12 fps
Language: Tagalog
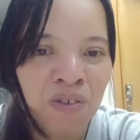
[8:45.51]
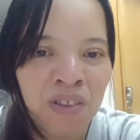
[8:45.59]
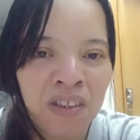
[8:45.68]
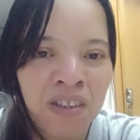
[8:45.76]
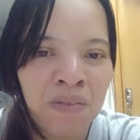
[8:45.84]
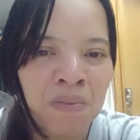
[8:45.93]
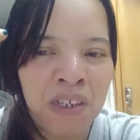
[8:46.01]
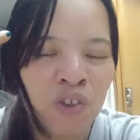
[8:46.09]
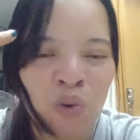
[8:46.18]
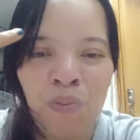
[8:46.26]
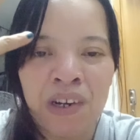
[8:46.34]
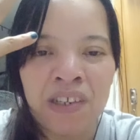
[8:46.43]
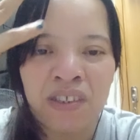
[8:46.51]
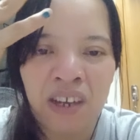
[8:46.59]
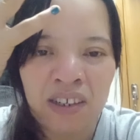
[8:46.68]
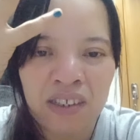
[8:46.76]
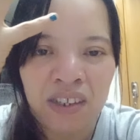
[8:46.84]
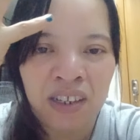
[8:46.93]
Diba? Sobrang sakit.
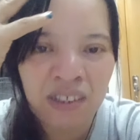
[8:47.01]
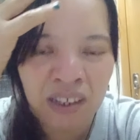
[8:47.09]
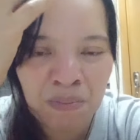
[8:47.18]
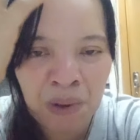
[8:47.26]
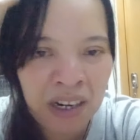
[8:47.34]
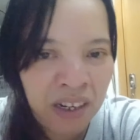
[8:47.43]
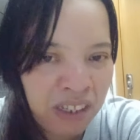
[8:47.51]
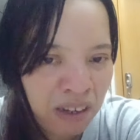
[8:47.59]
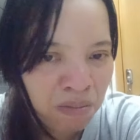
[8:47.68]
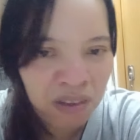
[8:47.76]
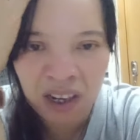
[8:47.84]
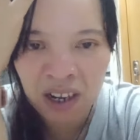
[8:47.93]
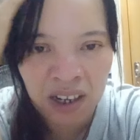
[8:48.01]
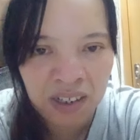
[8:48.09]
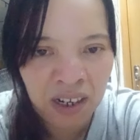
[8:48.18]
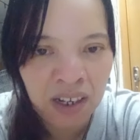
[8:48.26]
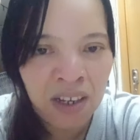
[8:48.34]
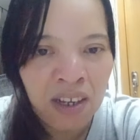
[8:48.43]
As in, parang hindi mo na kaya.
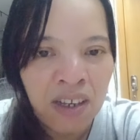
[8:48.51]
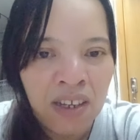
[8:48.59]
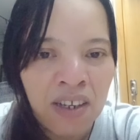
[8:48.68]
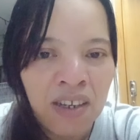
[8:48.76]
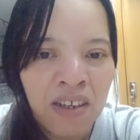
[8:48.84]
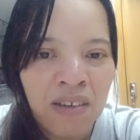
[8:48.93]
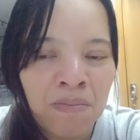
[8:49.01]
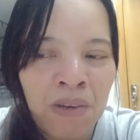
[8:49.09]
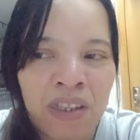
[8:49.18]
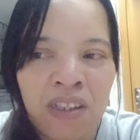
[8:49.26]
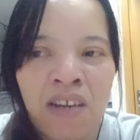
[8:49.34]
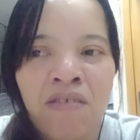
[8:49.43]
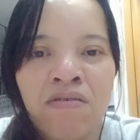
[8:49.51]
But now,